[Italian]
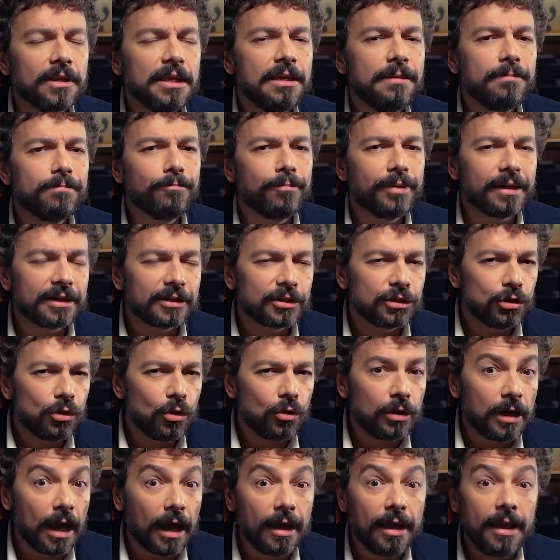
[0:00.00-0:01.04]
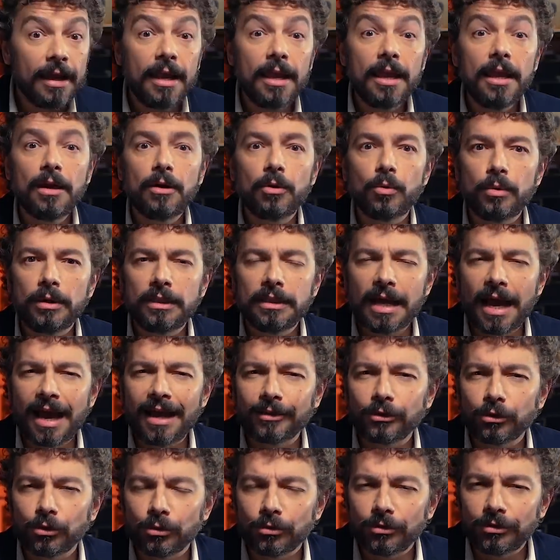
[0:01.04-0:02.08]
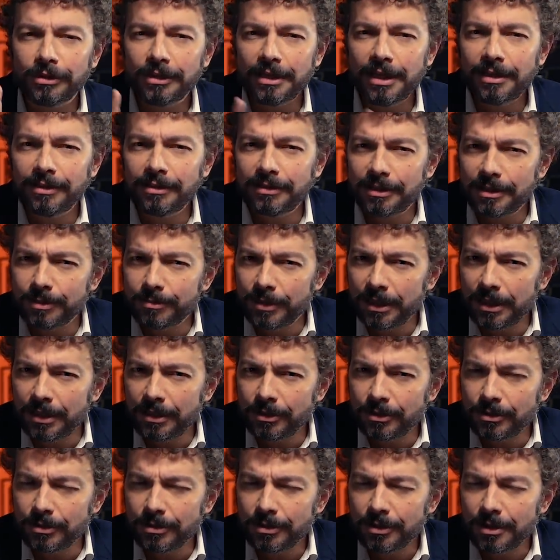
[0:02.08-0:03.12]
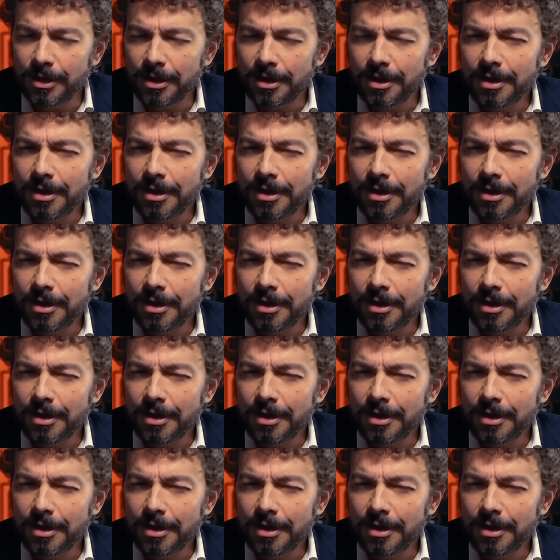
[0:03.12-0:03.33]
in persona e guidato niente meno